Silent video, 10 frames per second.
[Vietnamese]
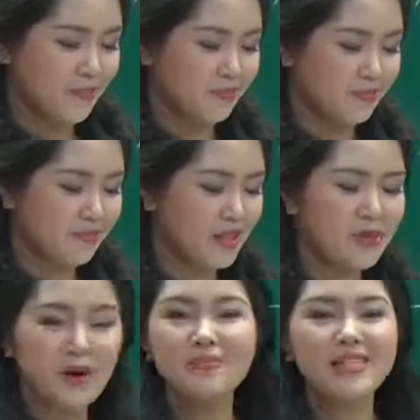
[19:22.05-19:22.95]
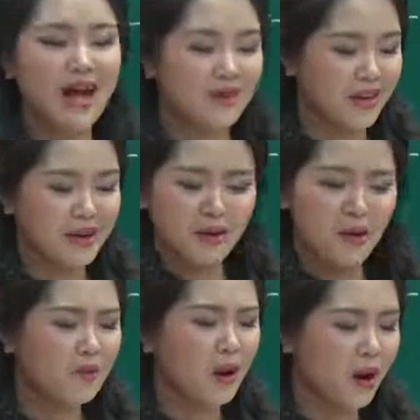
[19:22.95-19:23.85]
Ừ, nhưng mà không sao nhá,
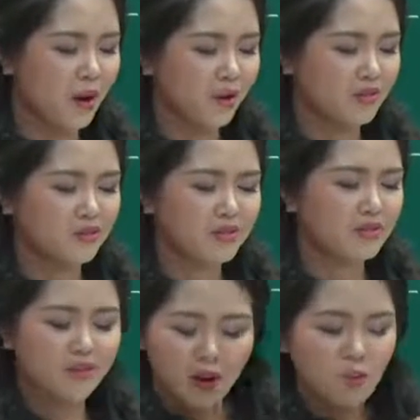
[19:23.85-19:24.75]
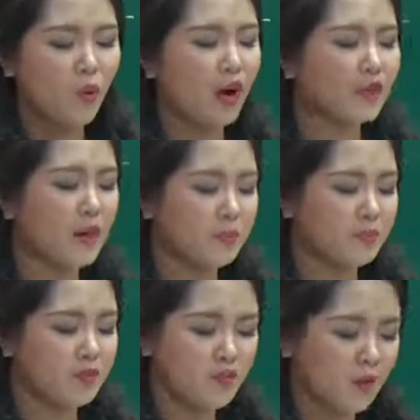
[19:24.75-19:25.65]
không lo, không quan tâm,
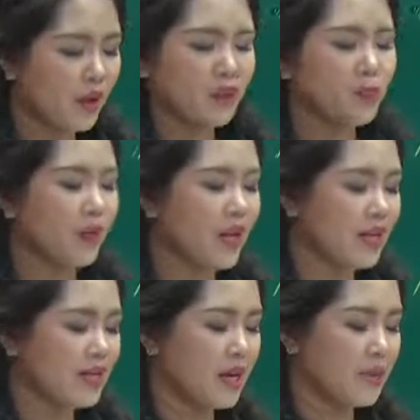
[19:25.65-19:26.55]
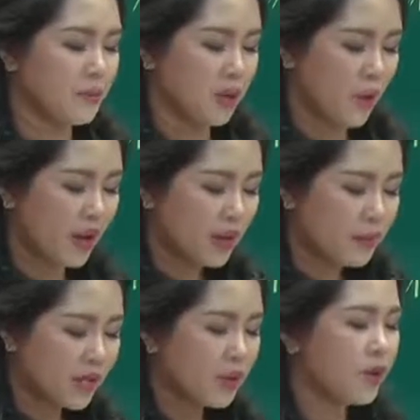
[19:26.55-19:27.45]
chưa quan tâm nó nghĩa là gì hết. Bây giờ mình quan
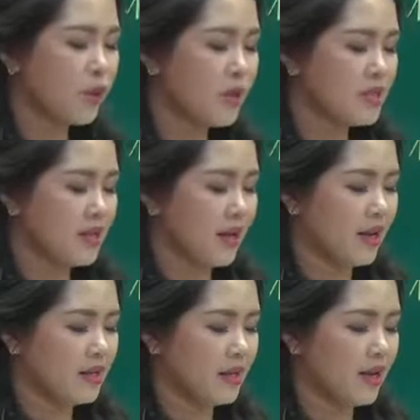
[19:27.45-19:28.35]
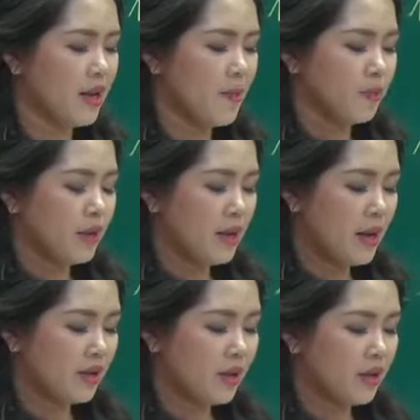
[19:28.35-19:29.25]
tâm khi keywords ở đây là gì? các
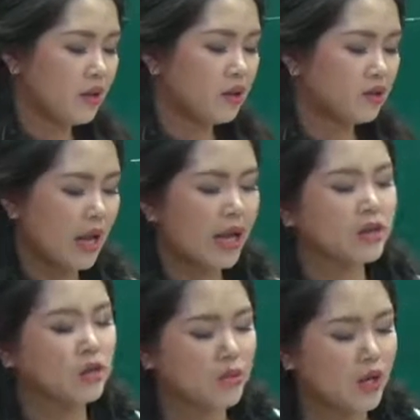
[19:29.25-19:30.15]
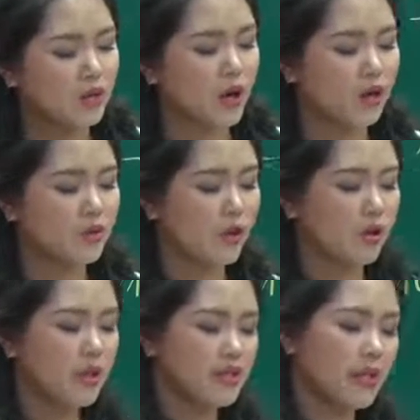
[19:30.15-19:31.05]
bạn thấy lại như lúc nãy cô nói đúng nhỉ nó
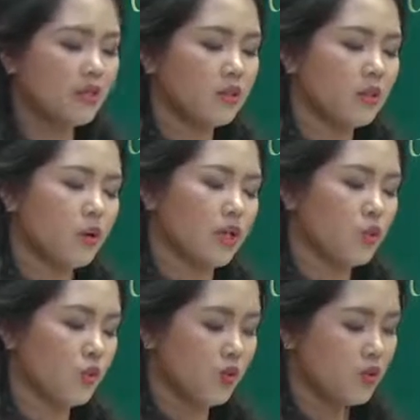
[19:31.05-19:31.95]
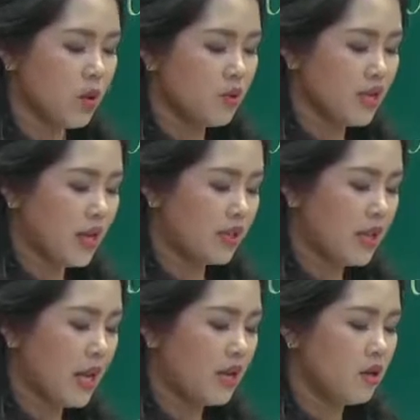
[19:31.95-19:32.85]
là danh từ hoặc là chủ ngữ câu chẳng hạn như
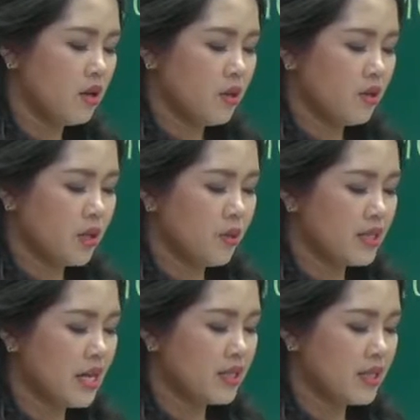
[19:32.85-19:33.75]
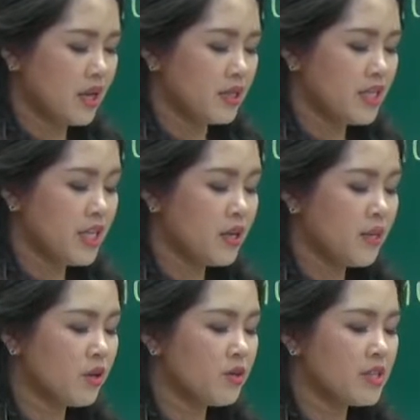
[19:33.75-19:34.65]
là keywords là gì nhỉ
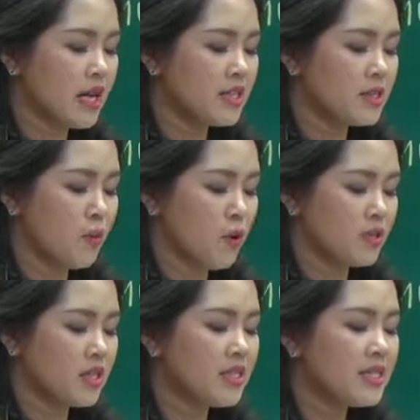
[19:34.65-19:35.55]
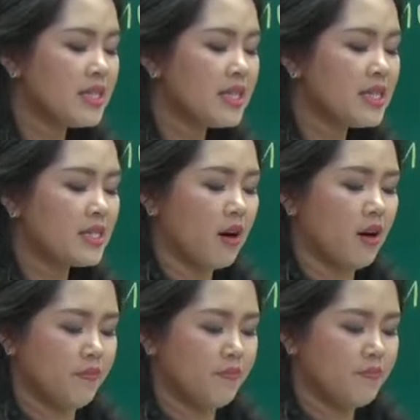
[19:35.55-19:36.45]
typical sunspot sport consists
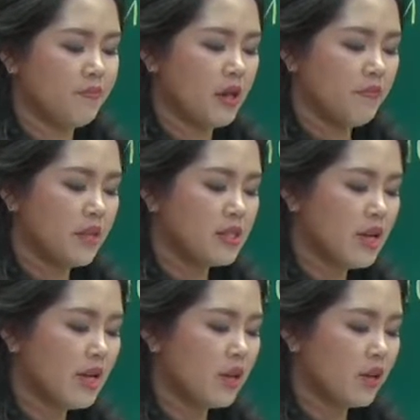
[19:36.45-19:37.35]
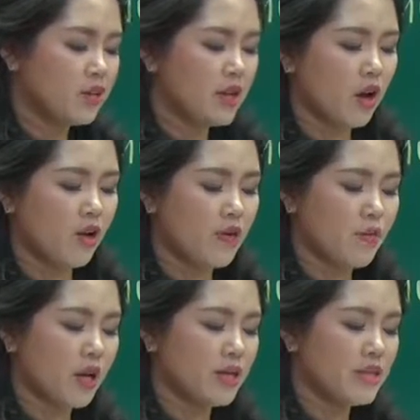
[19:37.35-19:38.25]
of vậy chắc là nó sẽ nói về
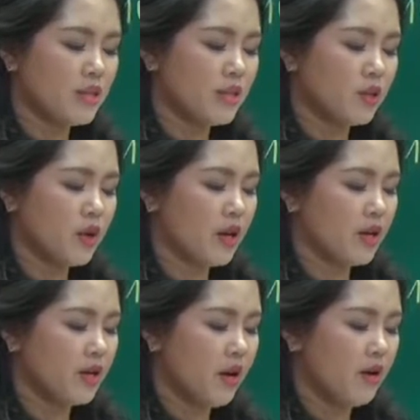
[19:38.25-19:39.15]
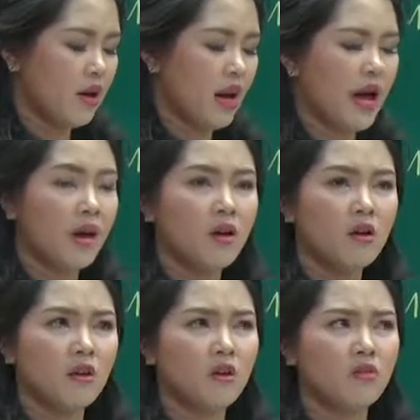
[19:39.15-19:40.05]
một cái gì liên quan đến nhỉ à
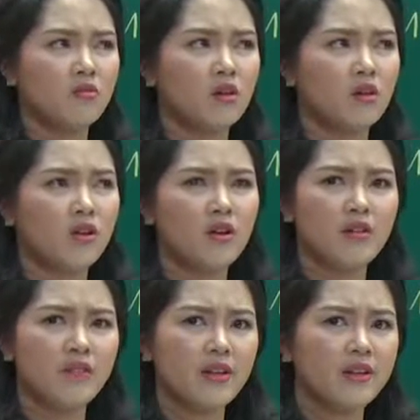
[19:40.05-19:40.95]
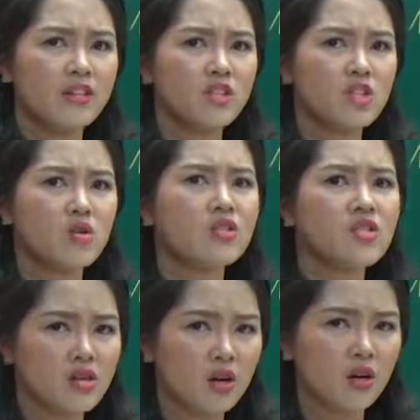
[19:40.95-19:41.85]
ờ, nó nói đến cái
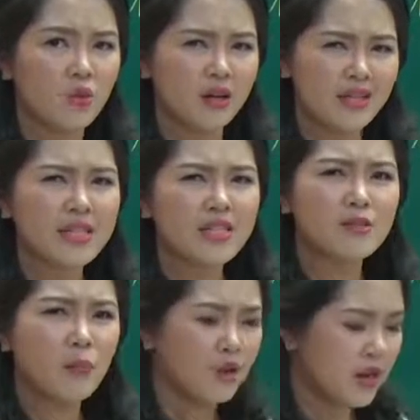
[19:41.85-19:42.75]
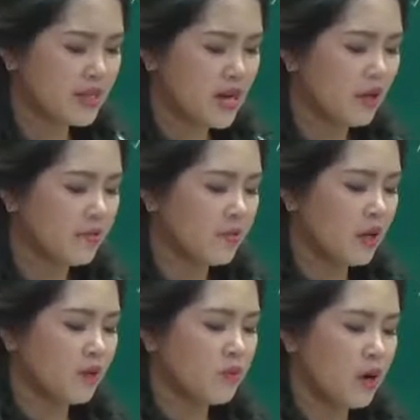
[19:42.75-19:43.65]
structure của cái sunspot này chăng
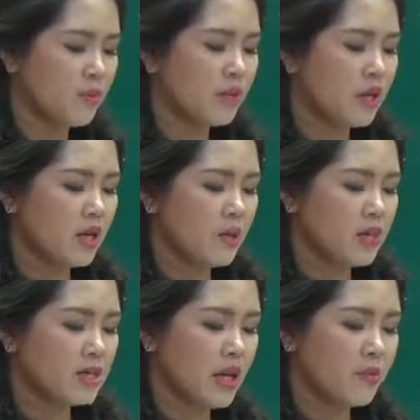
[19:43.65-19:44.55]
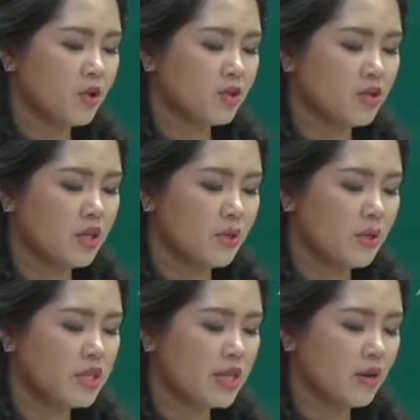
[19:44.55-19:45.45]
đúng không thế mình xem còn từ
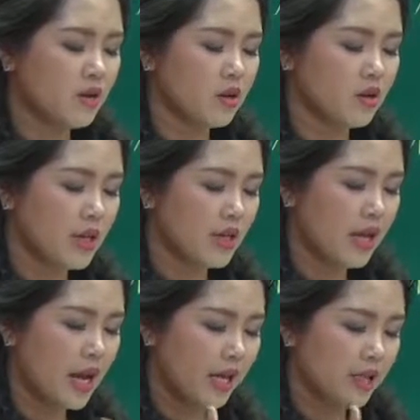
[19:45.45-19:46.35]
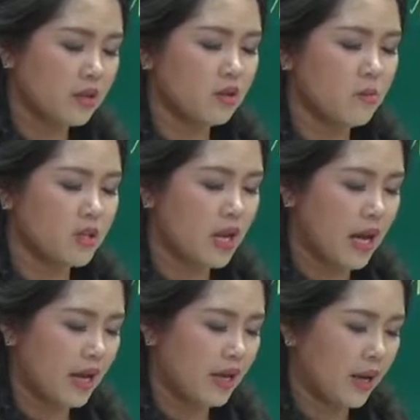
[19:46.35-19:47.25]
keywords nào nữa có nhắc đến hai cái từ mà rất là
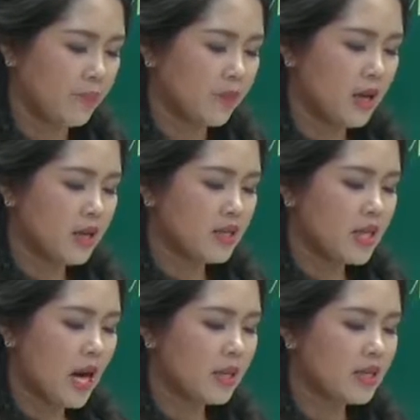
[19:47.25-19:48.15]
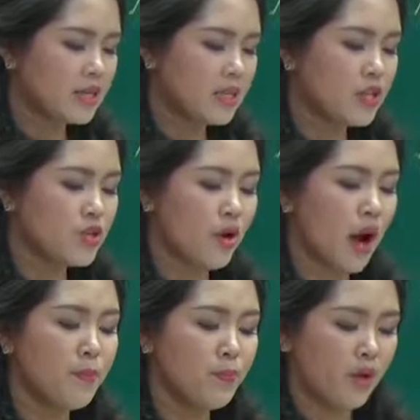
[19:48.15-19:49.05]
hay này dark central
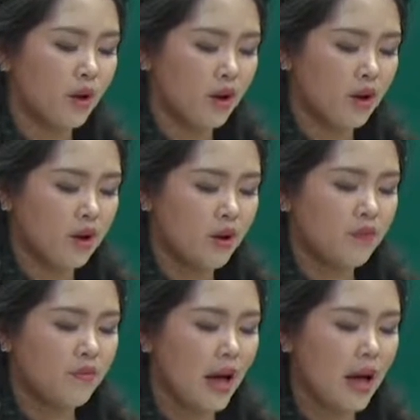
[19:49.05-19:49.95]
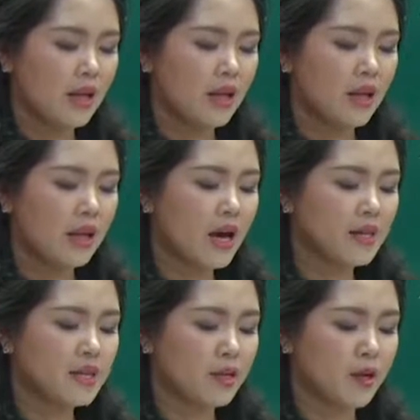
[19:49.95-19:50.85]
umbra và
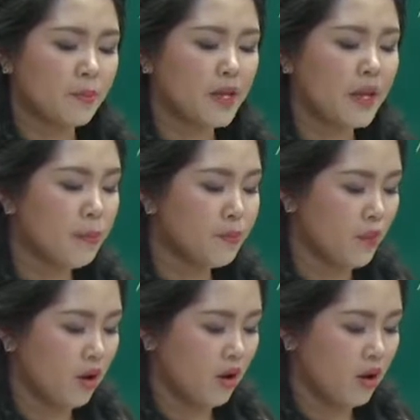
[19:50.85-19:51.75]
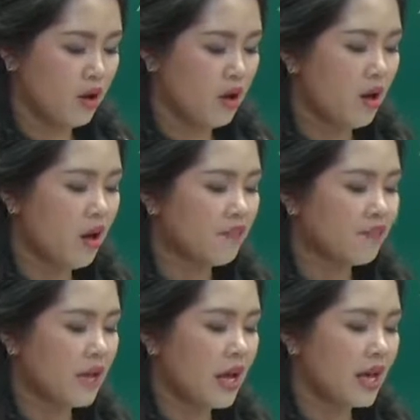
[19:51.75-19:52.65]
lighter penumbra of
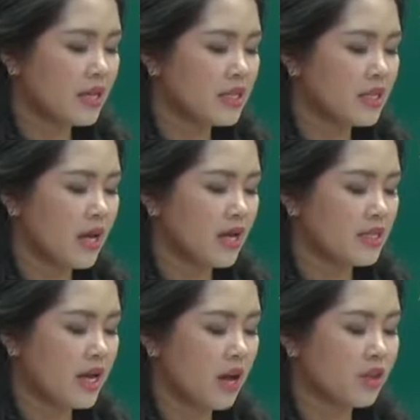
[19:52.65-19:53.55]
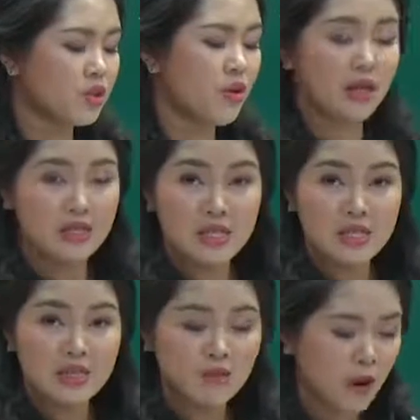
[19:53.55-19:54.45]
light and dark
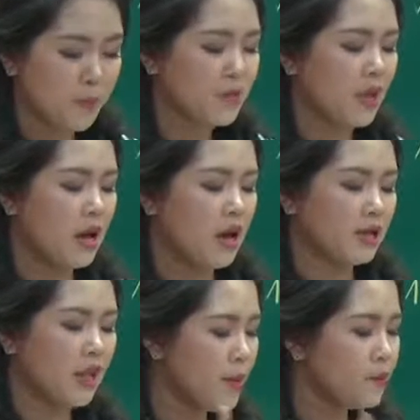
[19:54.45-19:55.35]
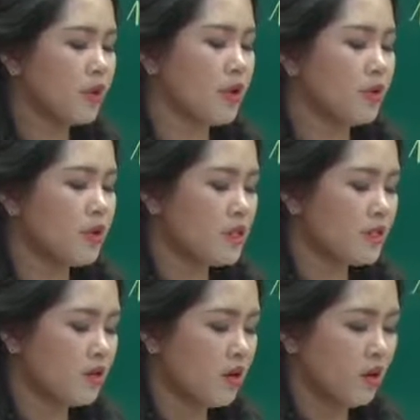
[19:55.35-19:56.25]
threads đúng không thêm một keyword
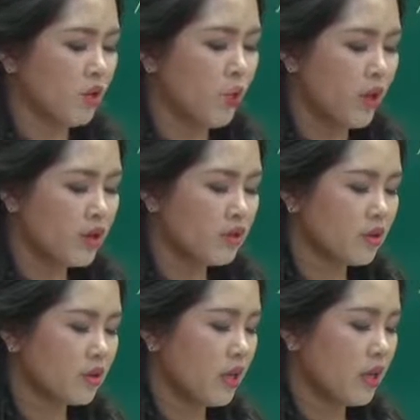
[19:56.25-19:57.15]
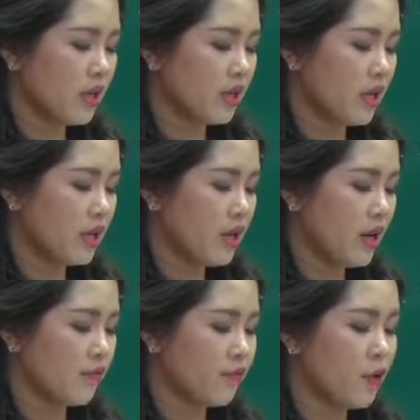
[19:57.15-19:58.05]
nữa ở cuối nhưng mà có thể thấy nó
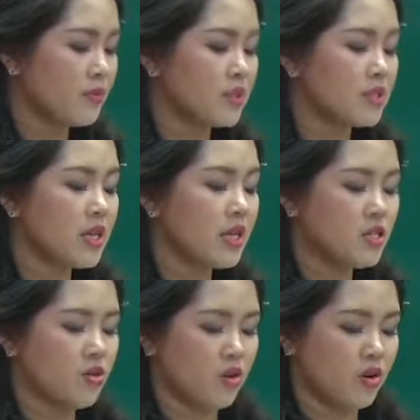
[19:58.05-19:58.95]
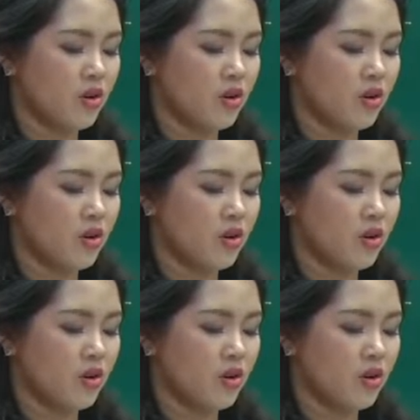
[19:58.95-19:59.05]
là from the center